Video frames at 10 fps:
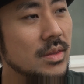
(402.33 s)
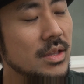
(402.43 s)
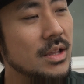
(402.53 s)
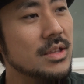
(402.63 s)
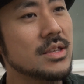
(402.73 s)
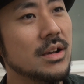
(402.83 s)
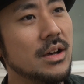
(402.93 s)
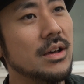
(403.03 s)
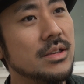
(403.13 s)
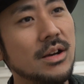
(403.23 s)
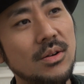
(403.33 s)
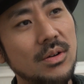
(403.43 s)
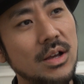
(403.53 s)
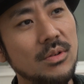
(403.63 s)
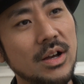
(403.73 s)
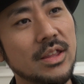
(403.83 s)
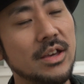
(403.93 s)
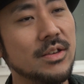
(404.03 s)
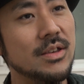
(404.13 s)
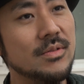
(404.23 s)
で旦那さんが「いやあの家
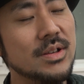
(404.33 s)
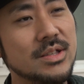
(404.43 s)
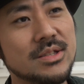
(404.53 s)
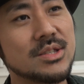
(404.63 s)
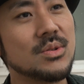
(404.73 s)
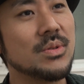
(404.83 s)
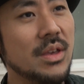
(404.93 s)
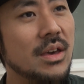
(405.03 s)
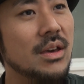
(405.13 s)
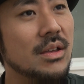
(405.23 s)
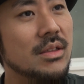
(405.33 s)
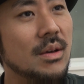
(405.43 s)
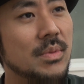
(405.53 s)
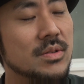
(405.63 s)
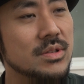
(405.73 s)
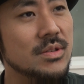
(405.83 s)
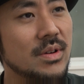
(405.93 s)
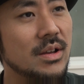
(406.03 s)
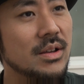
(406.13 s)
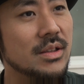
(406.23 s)
内は認知症ででやっぱ国
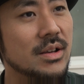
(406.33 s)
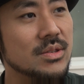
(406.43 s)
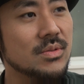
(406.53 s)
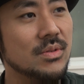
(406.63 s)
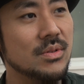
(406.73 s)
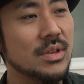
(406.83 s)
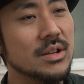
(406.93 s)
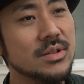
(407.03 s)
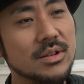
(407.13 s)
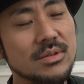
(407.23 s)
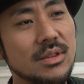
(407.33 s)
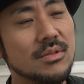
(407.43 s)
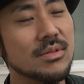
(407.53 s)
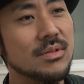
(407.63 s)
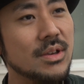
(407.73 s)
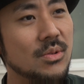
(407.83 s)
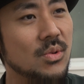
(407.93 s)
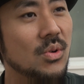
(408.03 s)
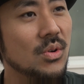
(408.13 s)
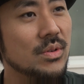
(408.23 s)
はなんかそのやるやる」って言ったけ
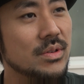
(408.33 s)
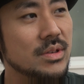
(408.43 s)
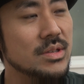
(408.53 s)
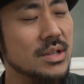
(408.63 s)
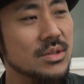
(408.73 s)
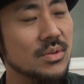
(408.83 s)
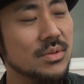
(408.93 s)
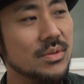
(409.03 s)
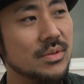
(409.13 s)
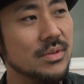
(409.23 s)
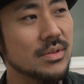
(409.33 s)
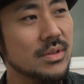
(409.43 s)
どいざその